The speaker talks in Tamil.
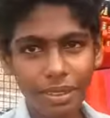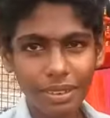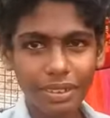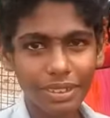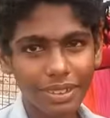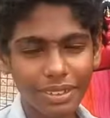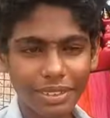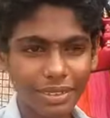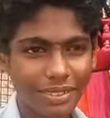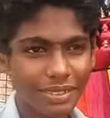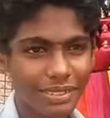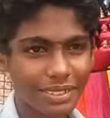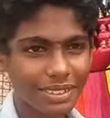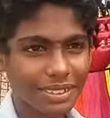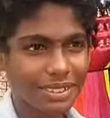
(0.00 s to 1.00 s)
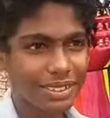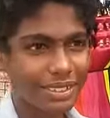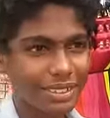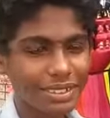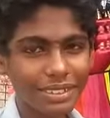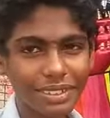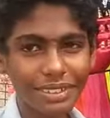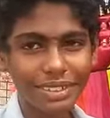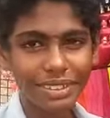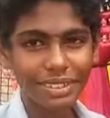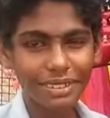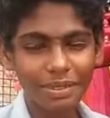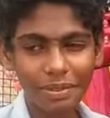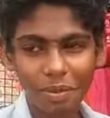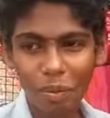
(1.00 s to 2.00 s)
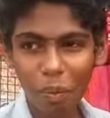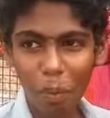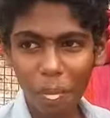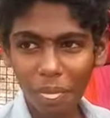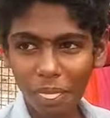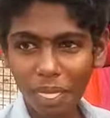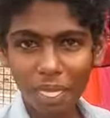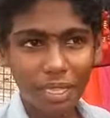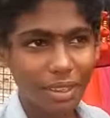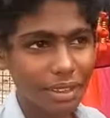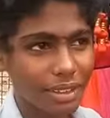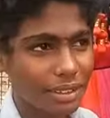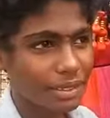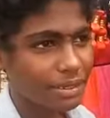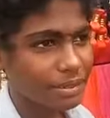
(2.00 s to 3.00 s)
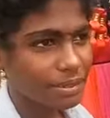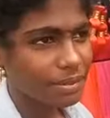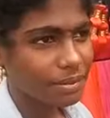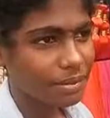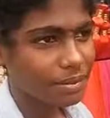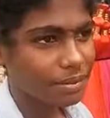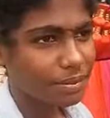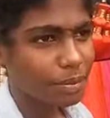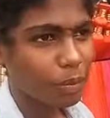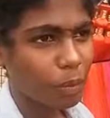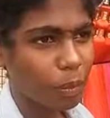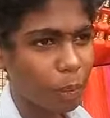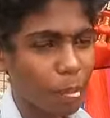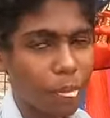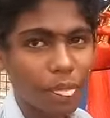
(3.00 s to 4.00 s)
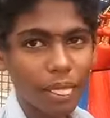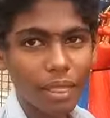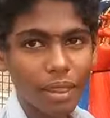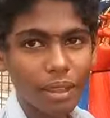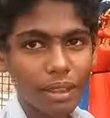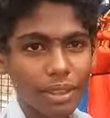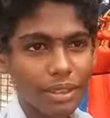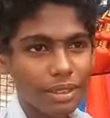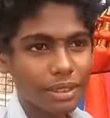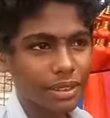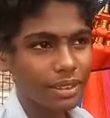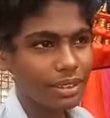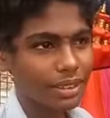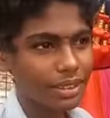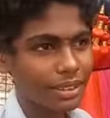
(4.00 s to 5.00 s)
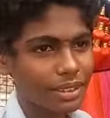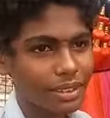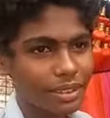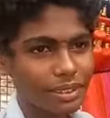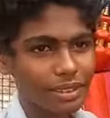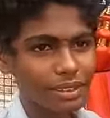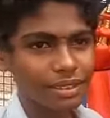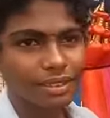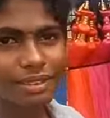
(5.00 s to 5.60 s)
வந்து உங்களுக்கு நிறையன்னு இருக்காரு அவர்கிட்ட வந்து நீங்கள் வாங்கிட்டு போகலாம் ஓகே தேங்க்யூ ஃப்ரெண்ட்ஸ் இந்த வீடியோ பிடிச்சிருந்தால்